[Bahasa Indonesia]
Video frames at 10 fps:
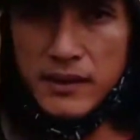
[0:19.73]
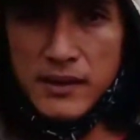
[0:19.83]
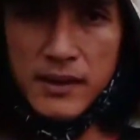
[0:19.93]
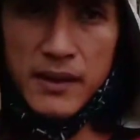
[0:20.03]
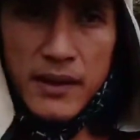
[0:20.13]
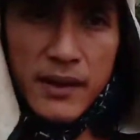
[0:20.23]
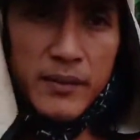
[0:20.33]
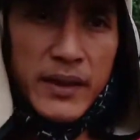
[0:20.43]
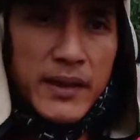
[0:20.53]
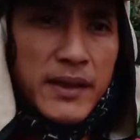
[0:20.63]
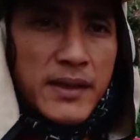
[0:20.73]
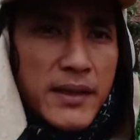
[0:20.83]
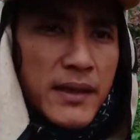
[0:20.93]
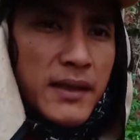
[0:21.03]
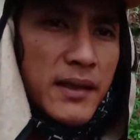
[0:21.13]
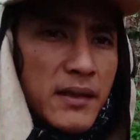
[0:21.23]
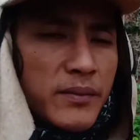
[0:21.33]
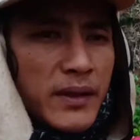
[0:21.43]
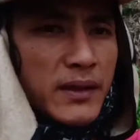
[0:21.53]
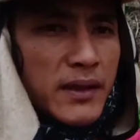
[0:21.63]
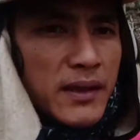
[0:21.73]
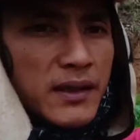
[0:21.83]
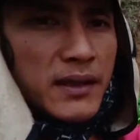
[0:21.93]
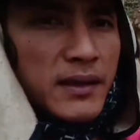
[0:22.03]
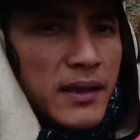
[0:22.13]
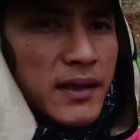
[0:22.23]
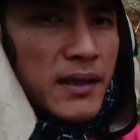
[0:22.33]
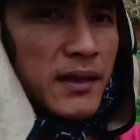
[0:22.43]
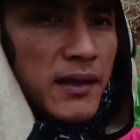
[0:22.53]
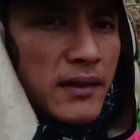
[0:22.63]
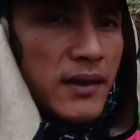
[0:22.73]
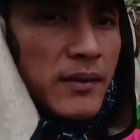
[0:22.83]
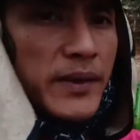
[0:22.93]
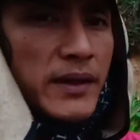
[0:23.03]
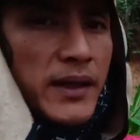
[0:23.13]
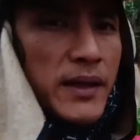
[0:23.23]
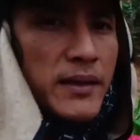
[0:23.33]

sini, tanaman teh di sini tidak seperti yang di kebanyakan